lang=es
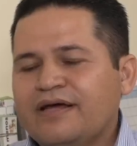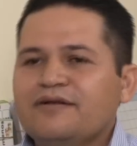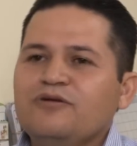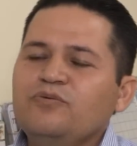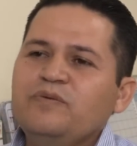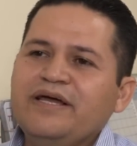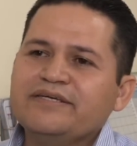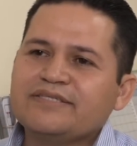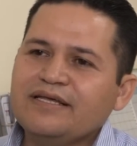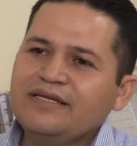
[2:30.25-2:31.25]
El club
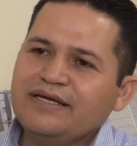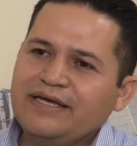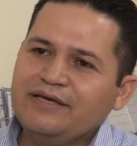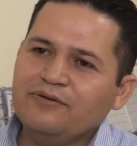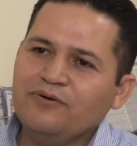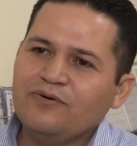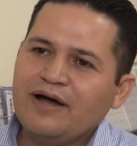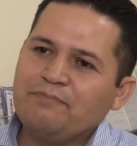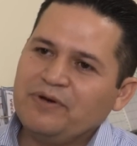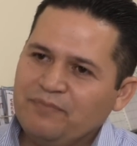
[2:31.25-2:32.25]
está dirigido
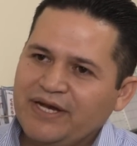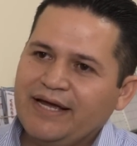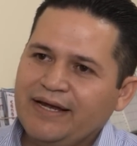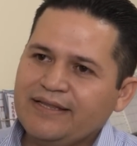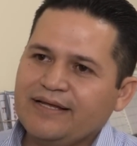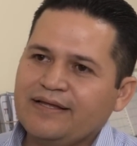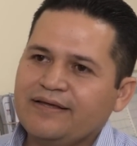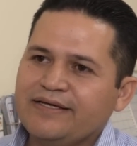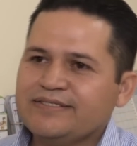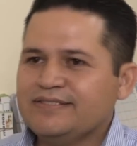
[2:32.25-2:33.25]
a primaria alta,
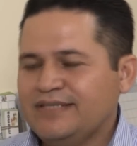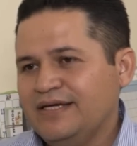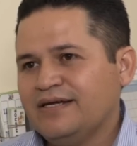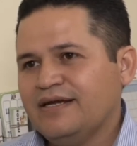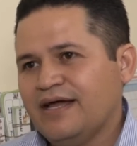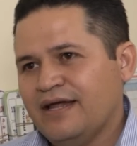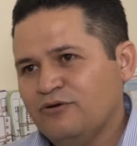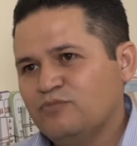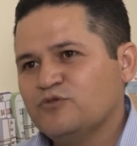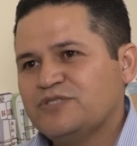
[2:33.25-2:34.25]
es decir,
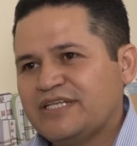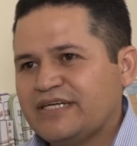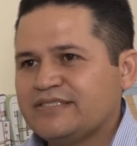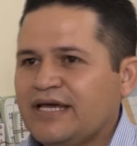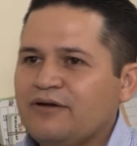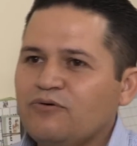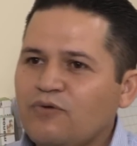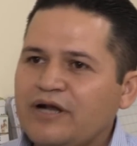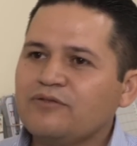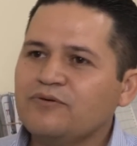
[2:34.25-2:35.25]
alumnos de tercero,
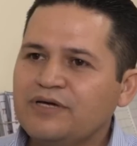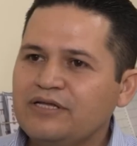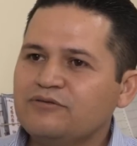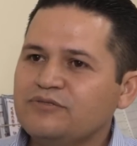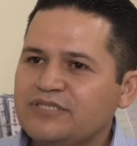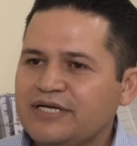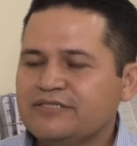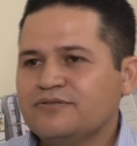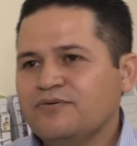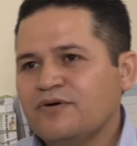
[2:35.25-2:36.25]
cuarto, quinto y
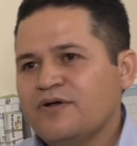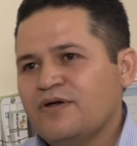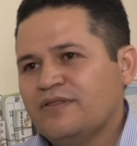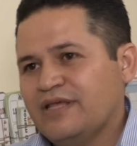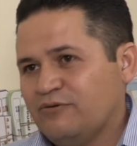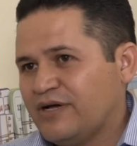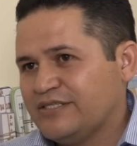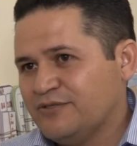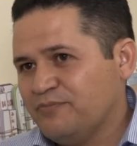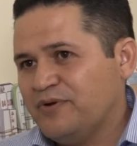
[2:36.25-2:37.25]
sexto de
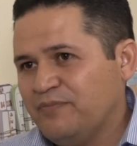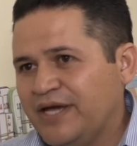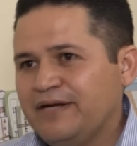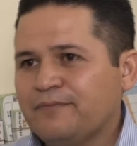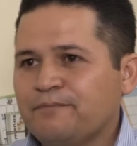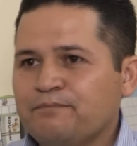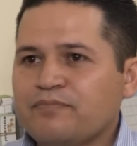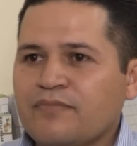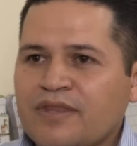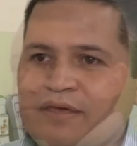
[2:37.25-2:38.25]
educación primaria.
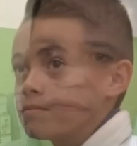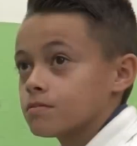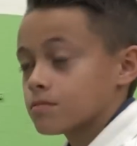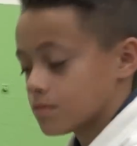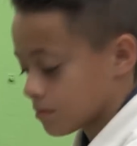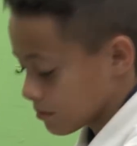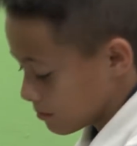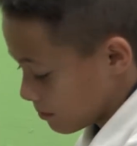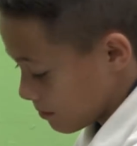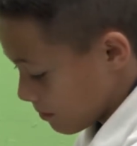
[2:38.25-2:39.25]

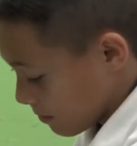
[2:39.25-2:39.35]
Eh,